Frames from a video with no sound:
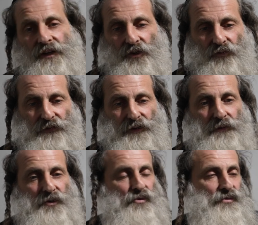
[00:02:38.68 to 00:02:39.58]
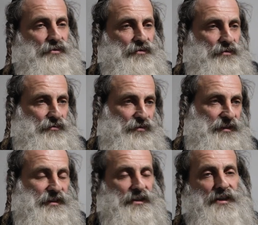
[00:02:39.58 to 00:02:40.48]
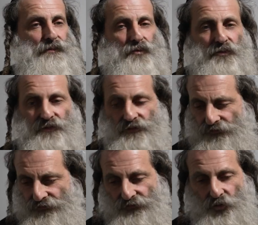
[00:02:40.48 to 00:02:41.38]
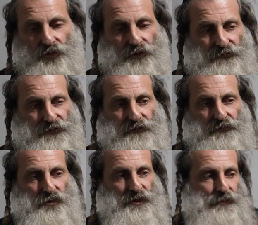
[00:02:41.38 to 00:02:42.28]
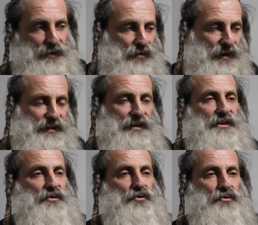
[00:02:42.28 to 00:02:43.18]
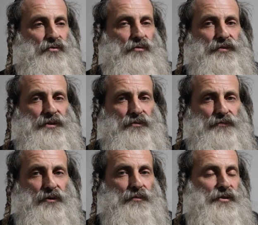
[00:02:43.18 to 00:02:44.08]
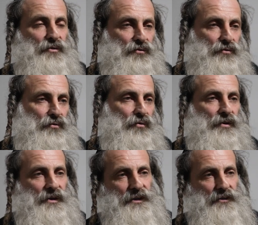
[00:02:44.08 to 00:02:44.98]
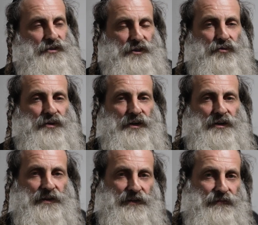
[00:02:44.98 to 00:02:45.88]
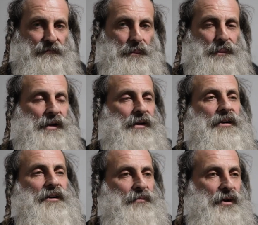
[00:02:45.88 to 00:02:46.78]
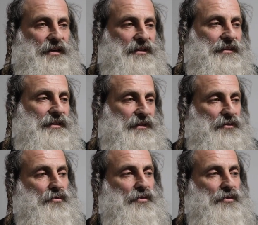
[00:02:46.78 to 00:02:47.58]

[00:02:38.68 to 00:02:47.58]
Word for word: qu'on va faire pendant du 17 Tammuz au 9 Fab, puisque d'après le Haria Kadosh, on doit aussi le faire au milieu du jour, lire le Tikkun Rachel. Mais en réalité,